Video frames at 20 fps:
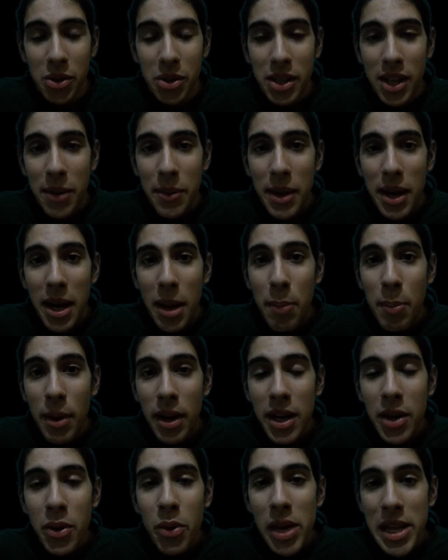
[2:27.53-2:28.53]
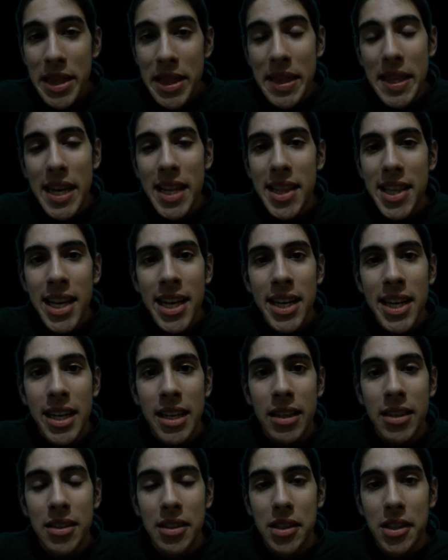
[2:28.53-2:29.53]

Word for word: O sea, a ver, la película entretiene.